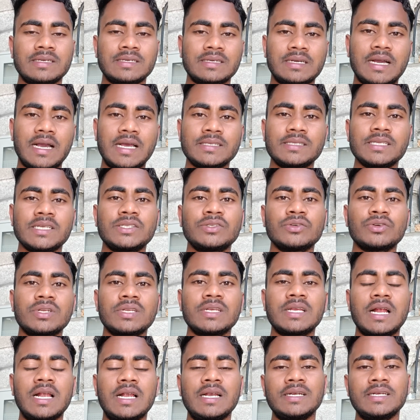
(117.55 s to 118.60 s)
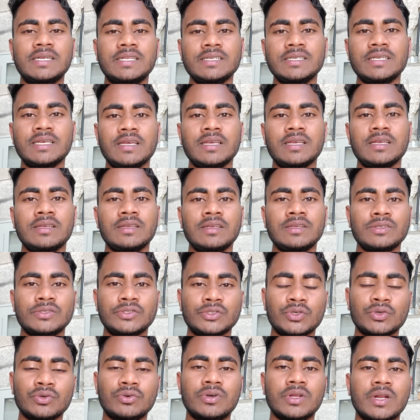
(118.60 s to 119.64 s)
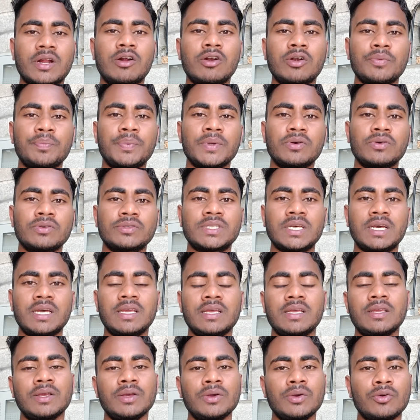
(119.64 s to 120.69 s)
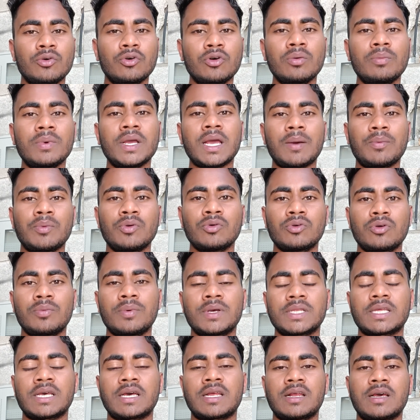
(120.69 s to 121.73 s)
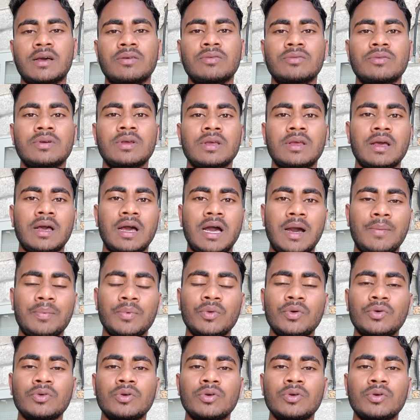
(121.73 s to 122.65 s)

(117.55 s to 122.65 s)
गैस ये जो रियलिटी है जो ग्राउंड पे होता है वो मैं आप लोगों को बता रहा हूँ आप लोगों